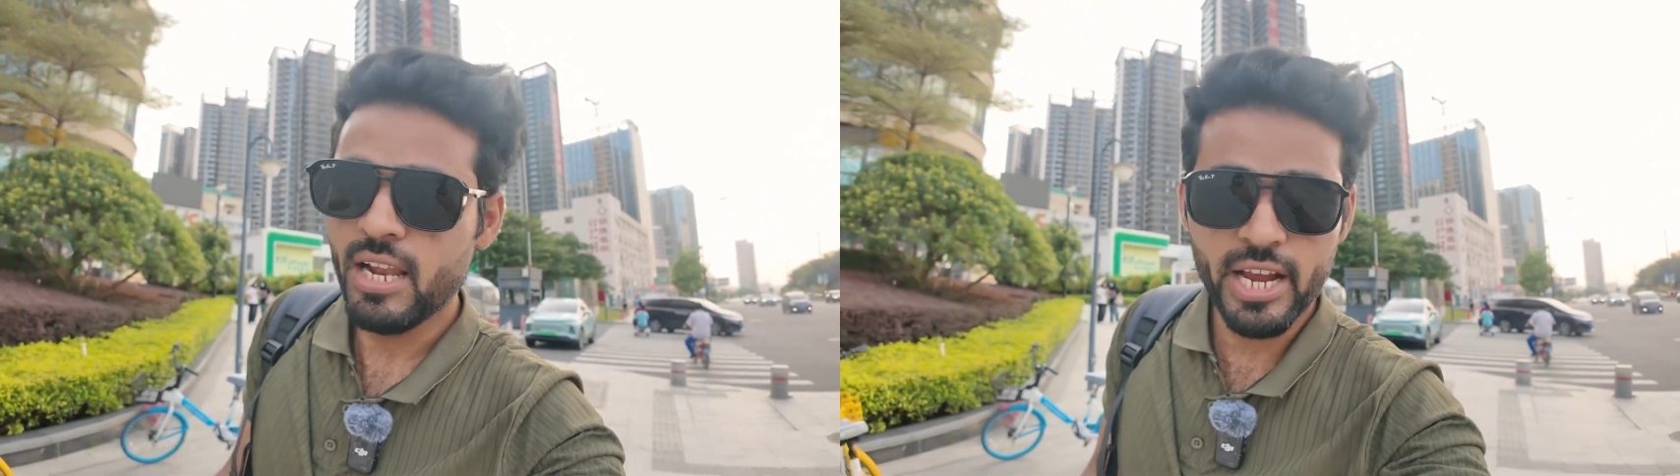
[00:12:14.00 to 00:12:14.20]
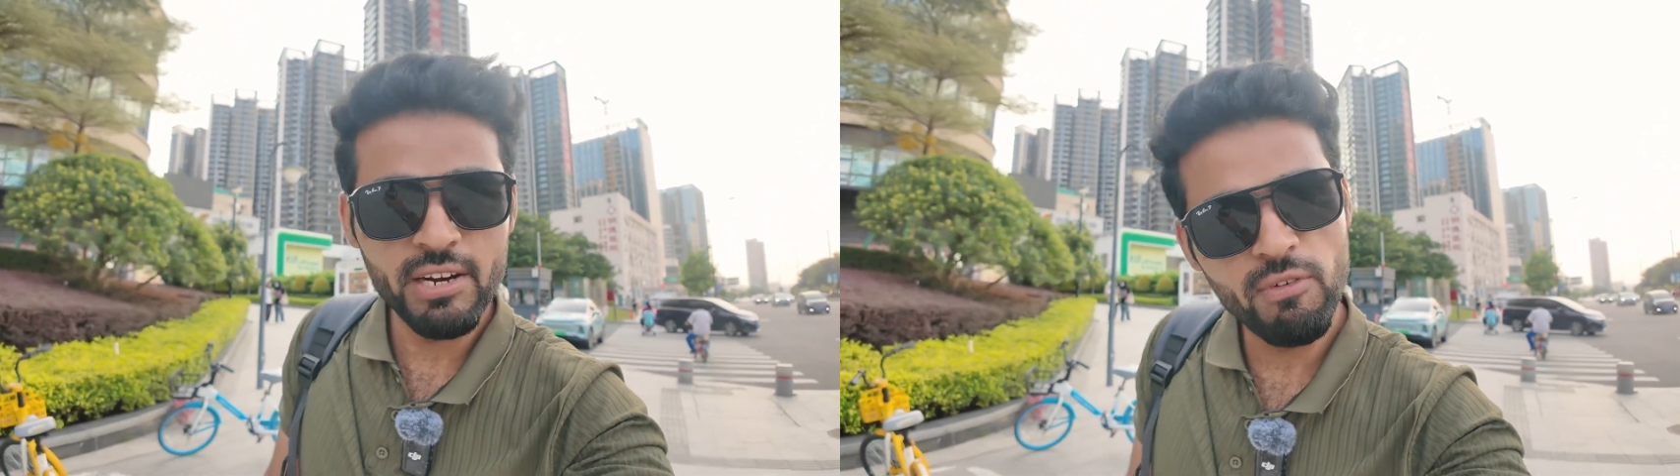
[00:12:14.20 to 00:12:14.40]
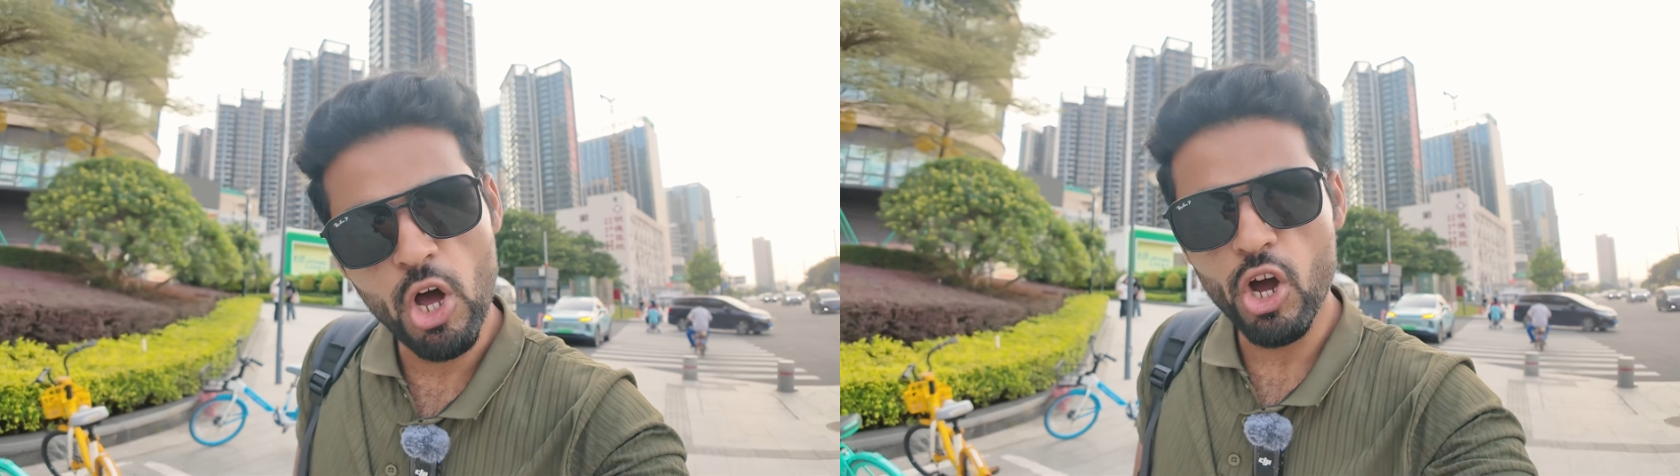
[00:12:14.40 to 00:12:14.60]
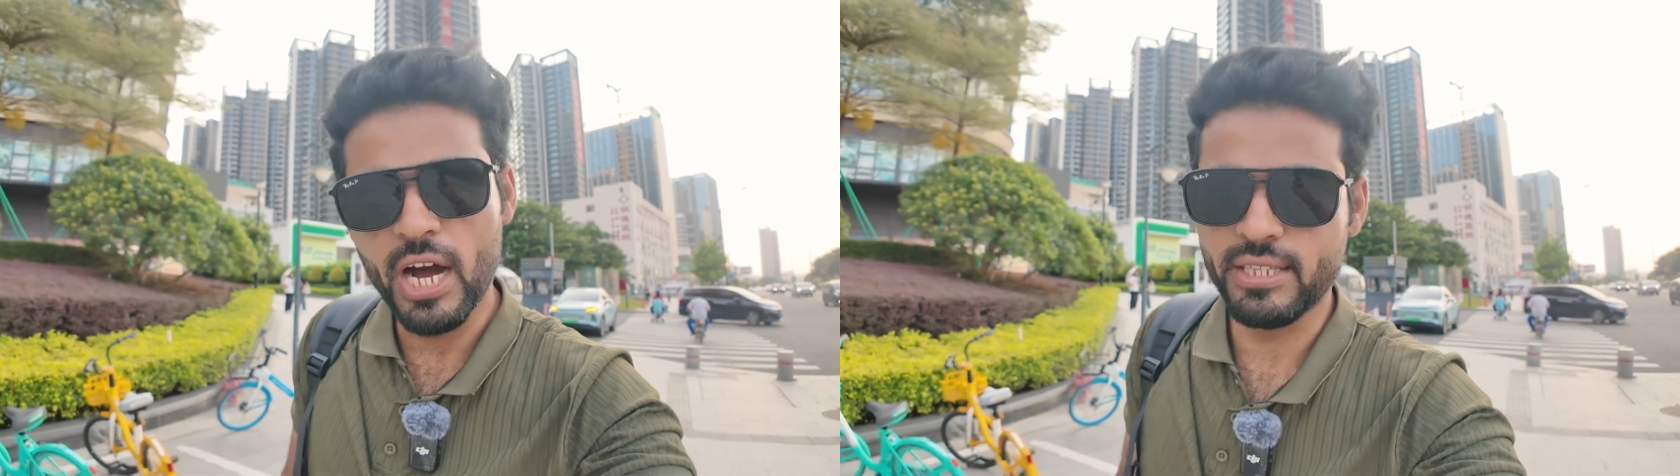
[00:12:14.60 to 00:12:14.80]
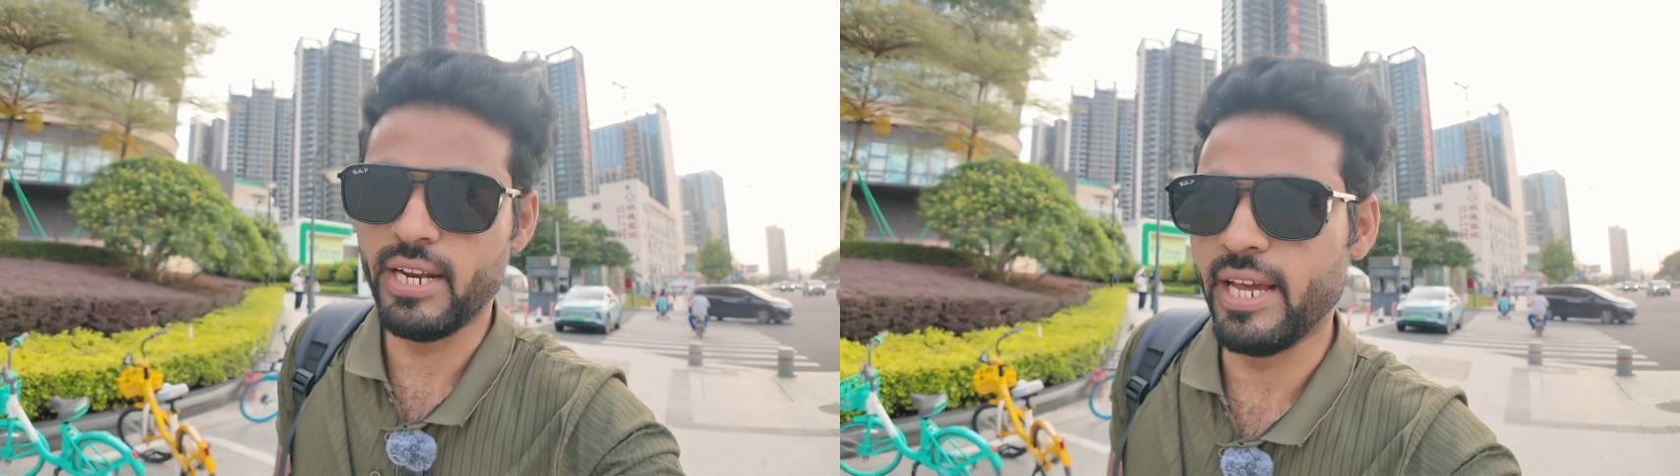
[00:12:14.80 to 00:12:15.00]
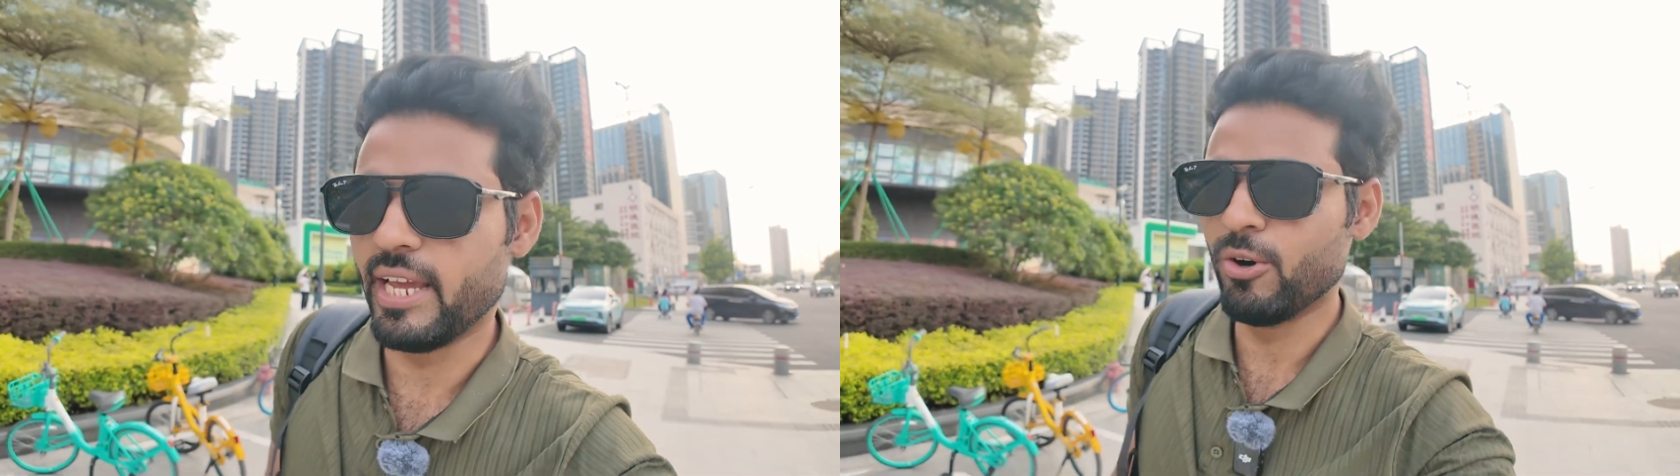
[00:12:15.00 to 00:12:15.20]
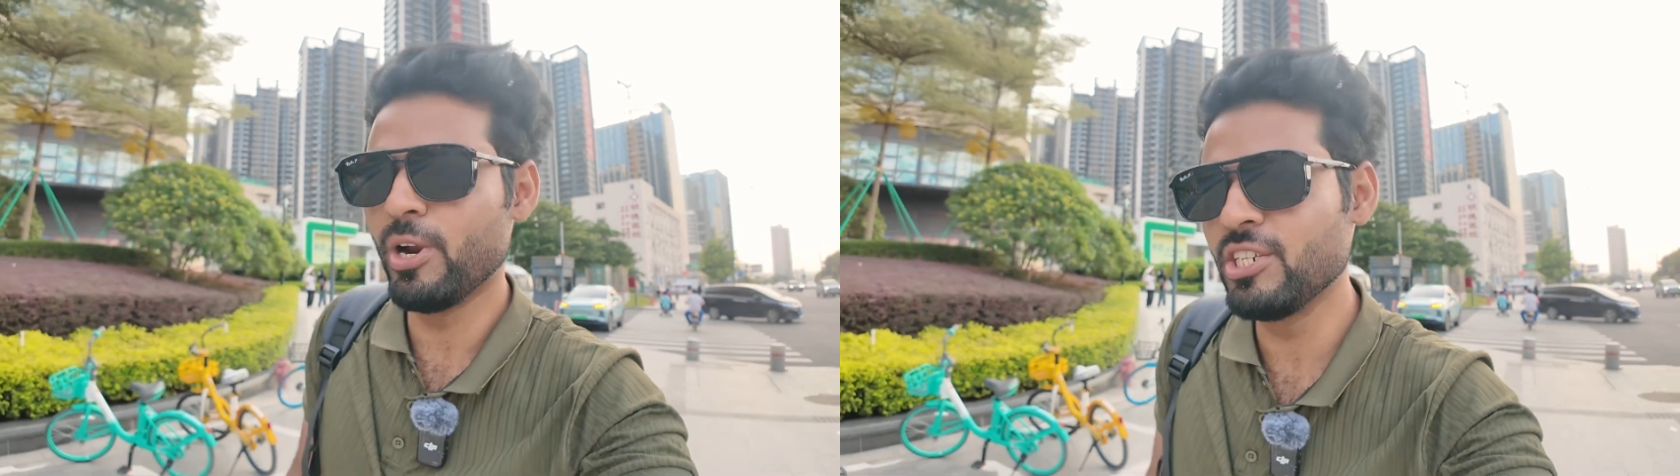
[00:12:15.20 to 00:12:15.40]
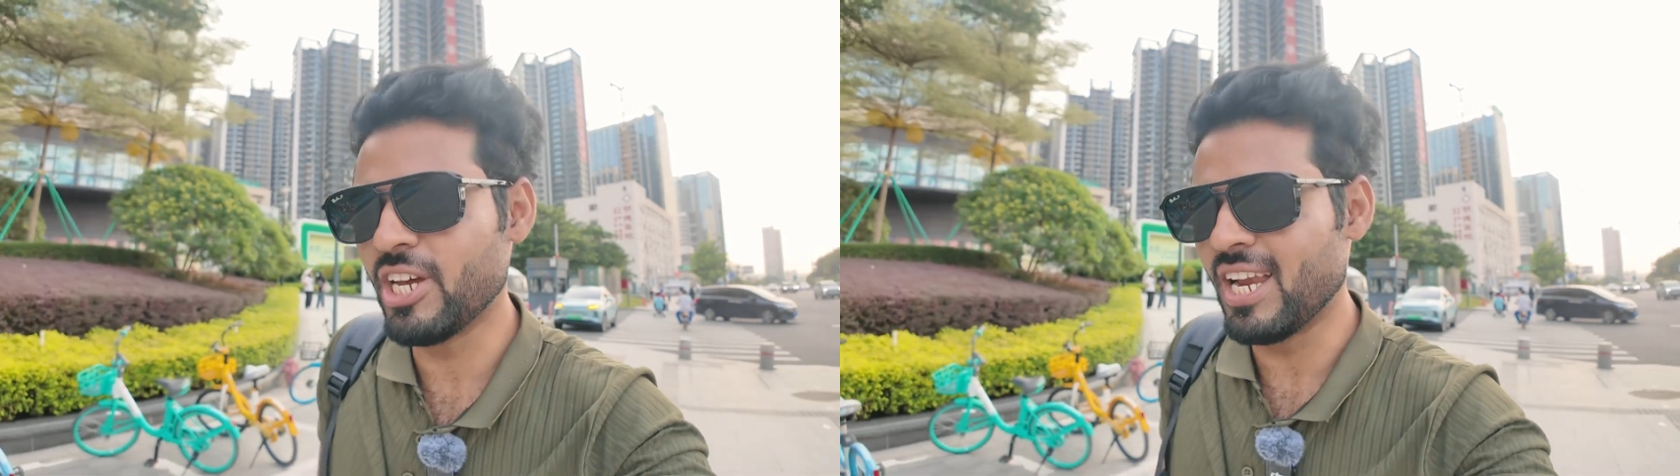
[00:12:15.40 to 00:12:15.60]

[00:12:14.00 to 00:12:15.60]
लेकिन व्लॉग आते रहेंगे और इन